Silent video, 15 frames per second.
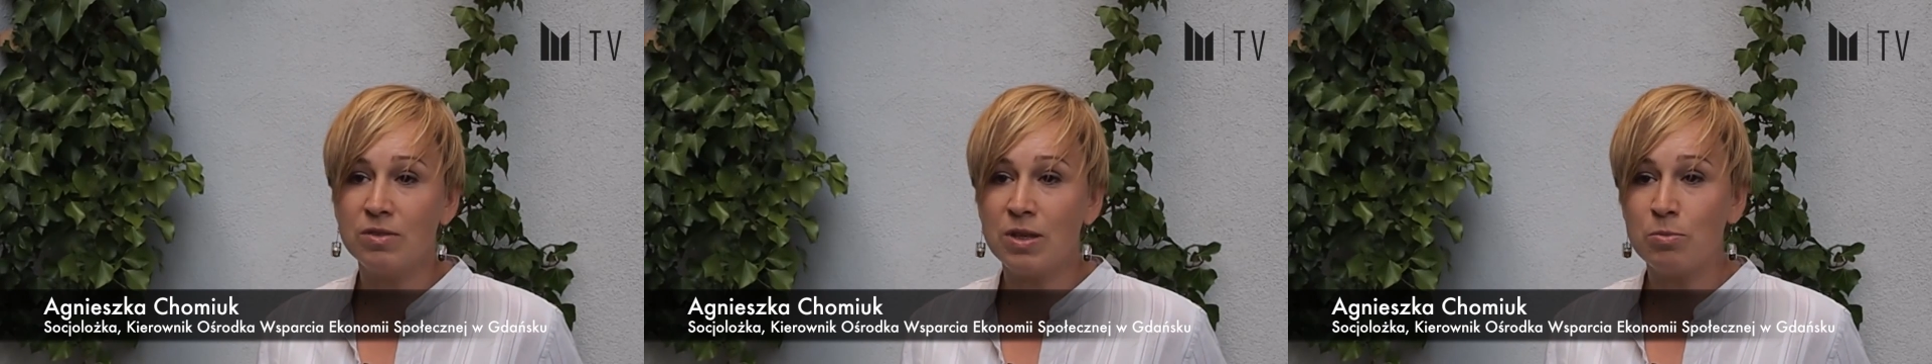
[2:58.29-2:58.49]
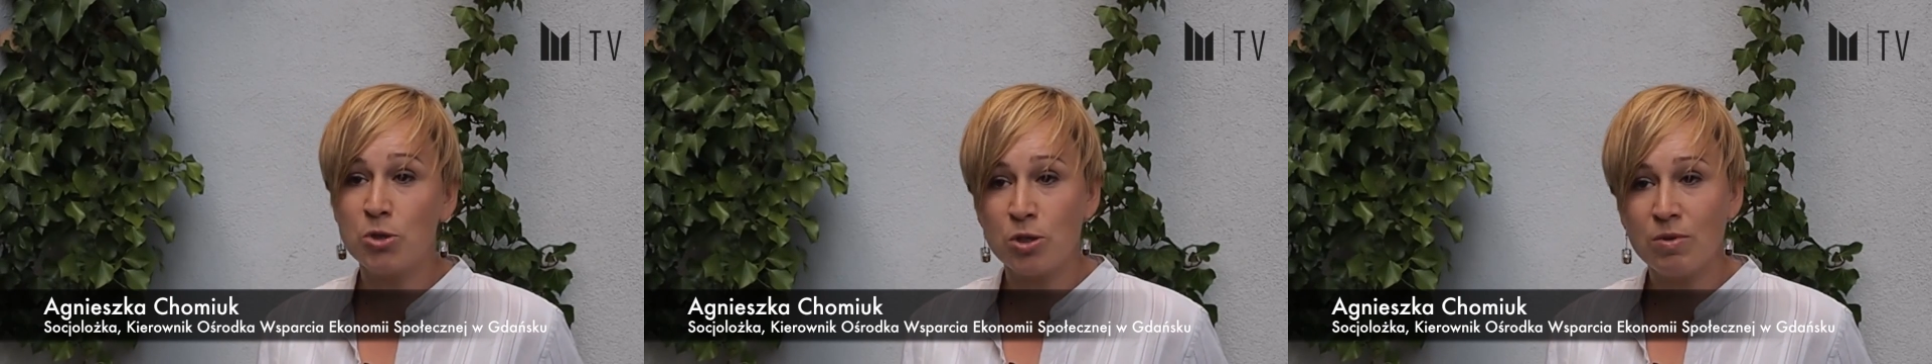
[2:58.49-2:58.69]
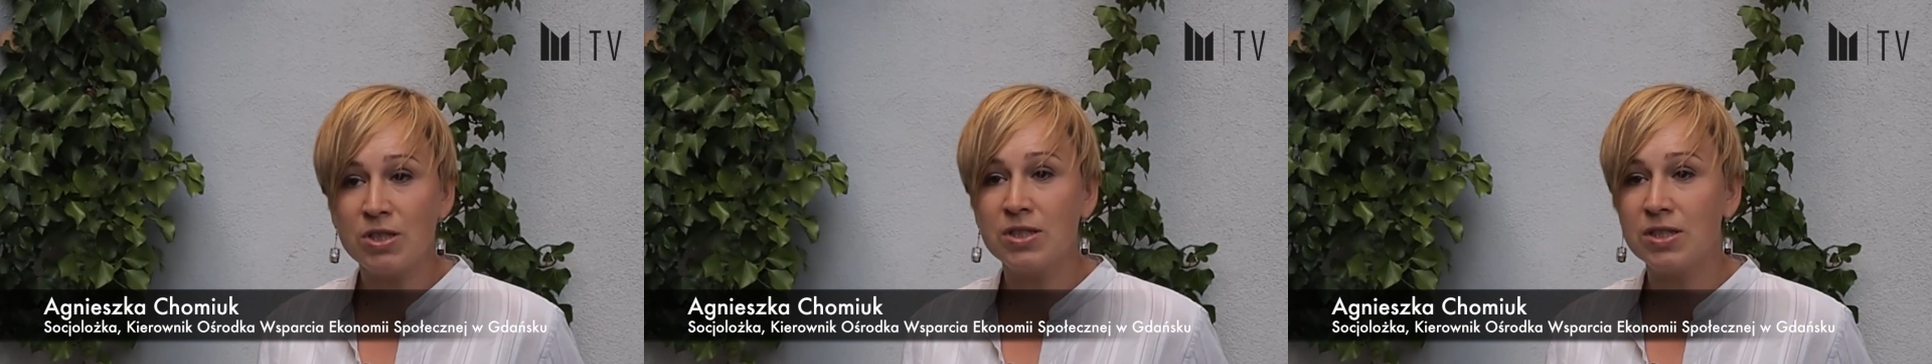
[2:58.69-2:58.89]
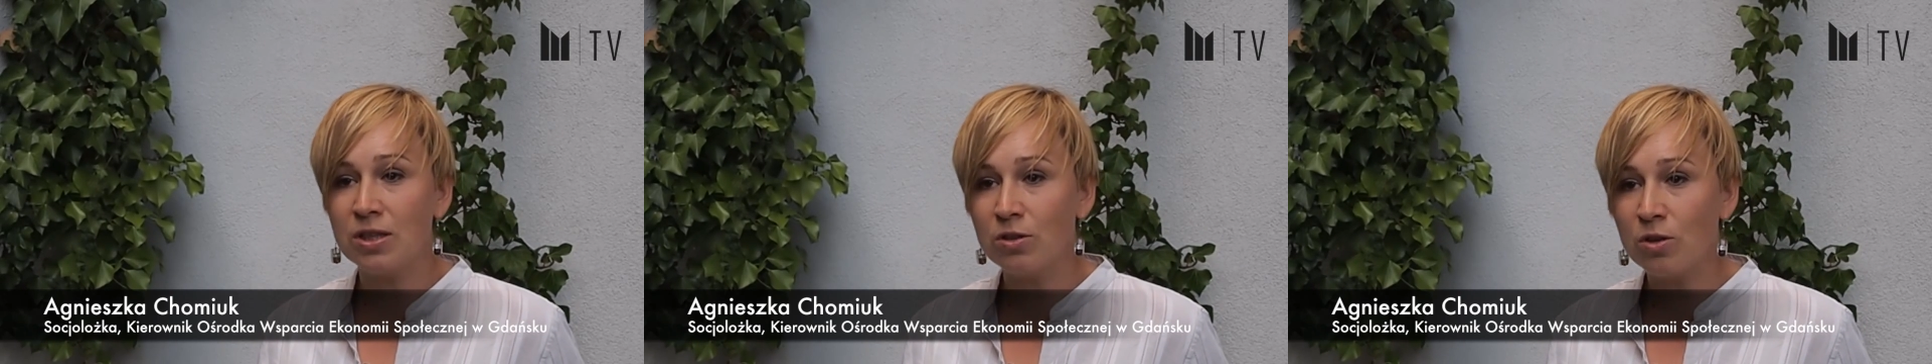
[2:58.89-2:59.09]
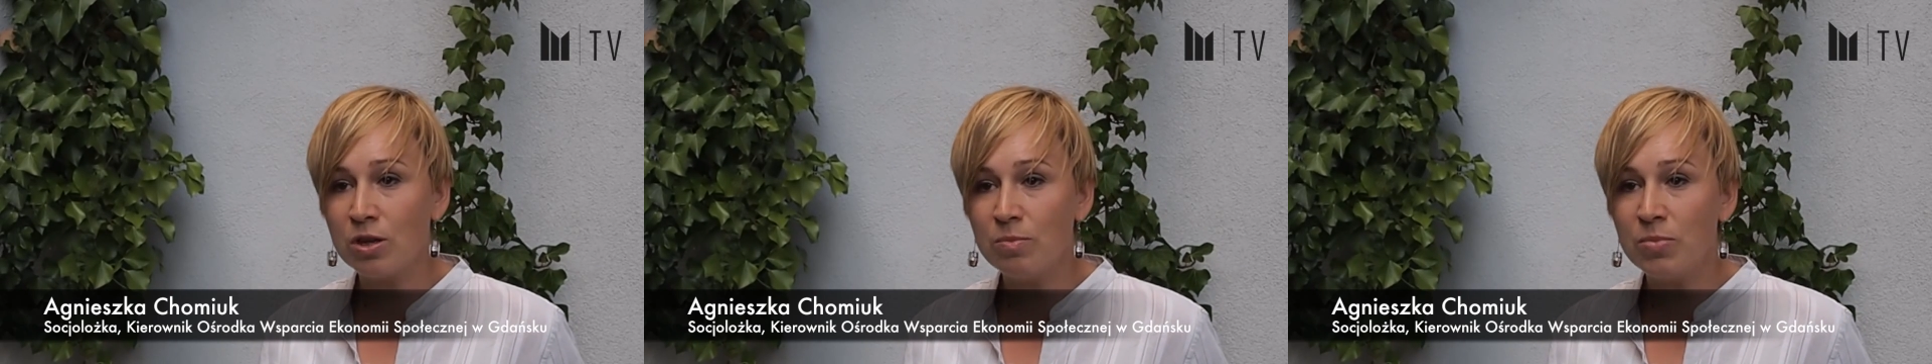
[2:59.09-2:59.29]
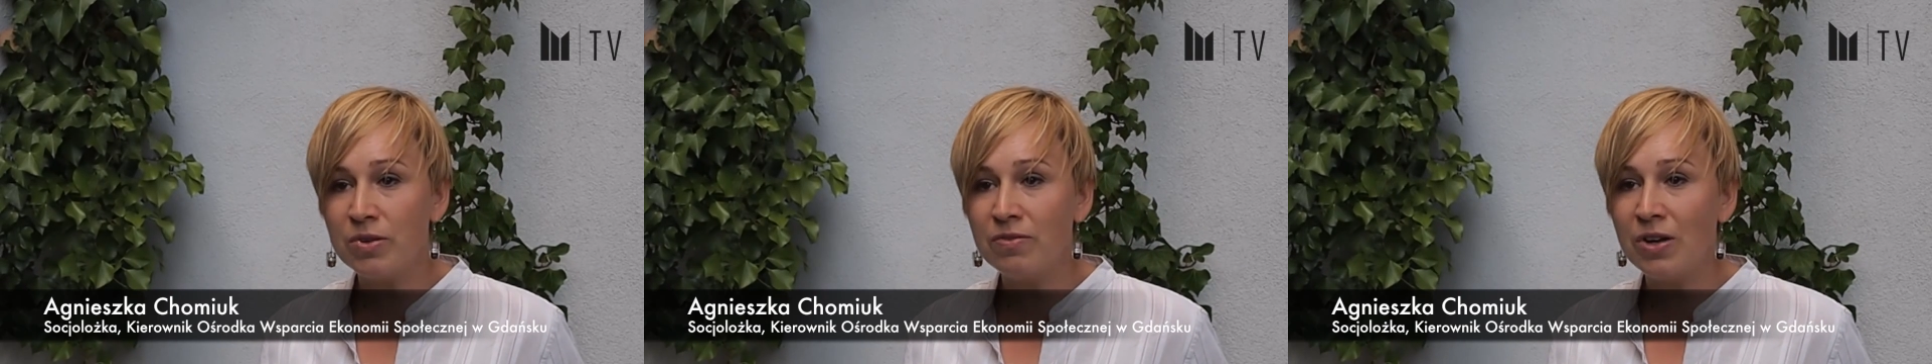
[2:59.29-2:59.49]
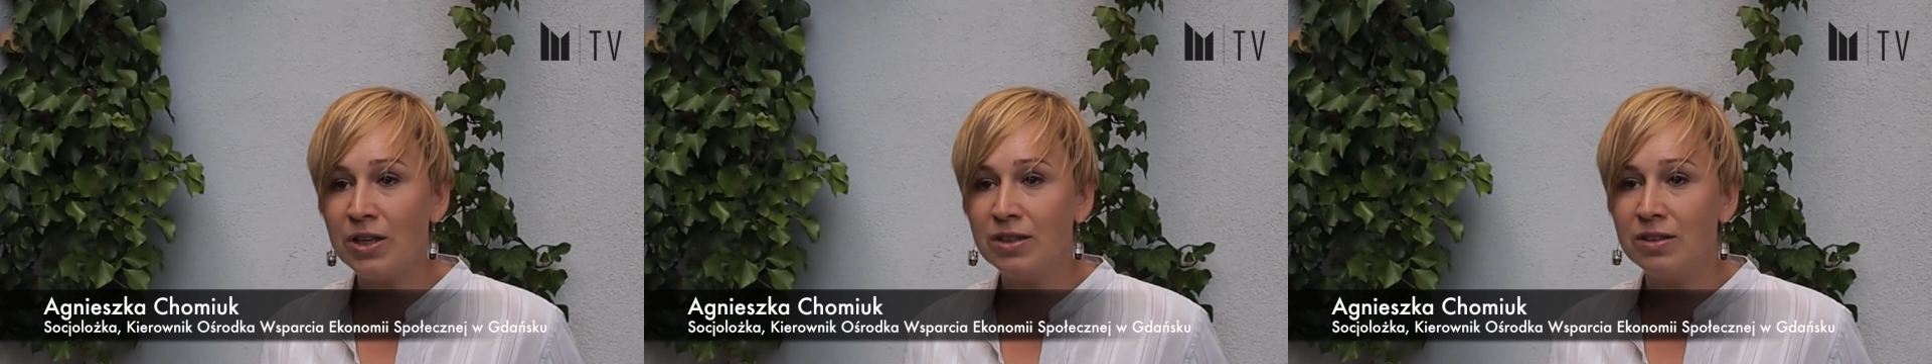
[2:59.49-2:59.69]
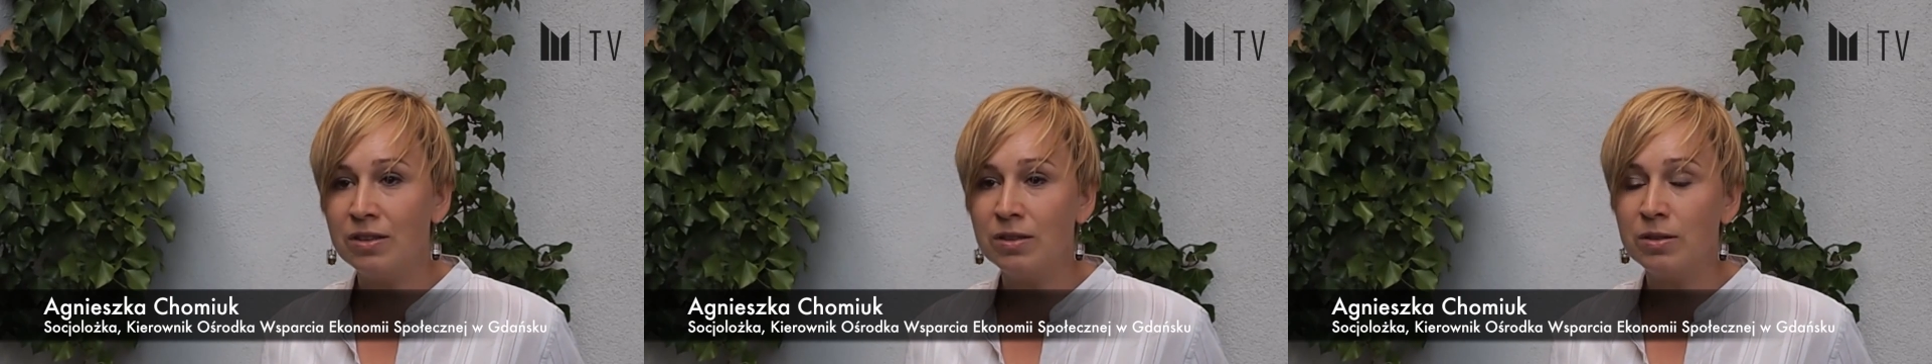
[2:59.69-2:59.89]
na przykład z sektorem
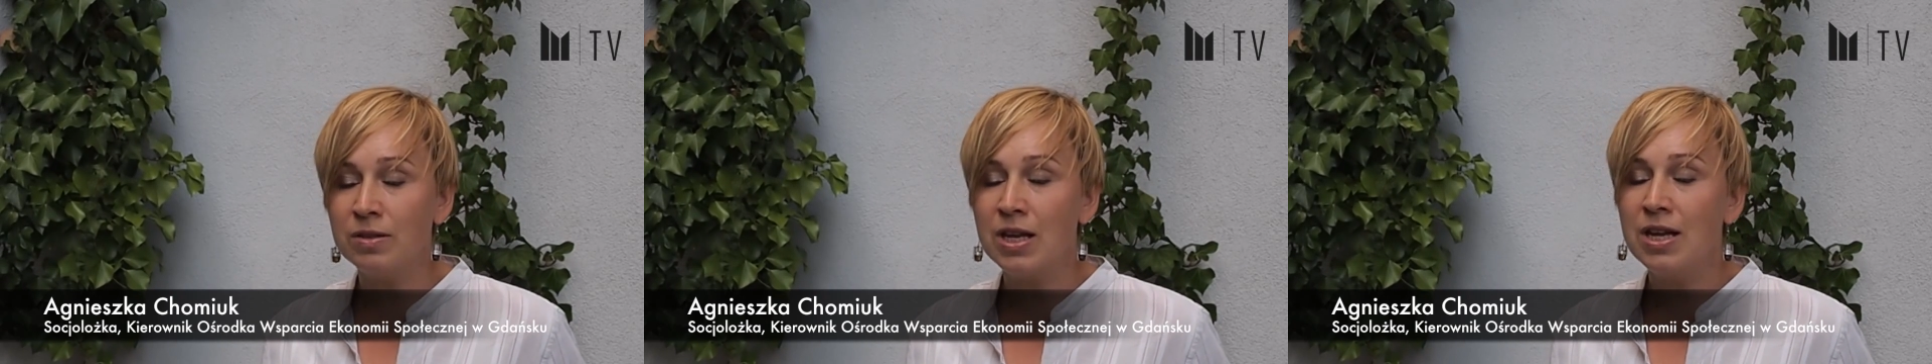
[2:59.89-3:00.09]
prywatnym,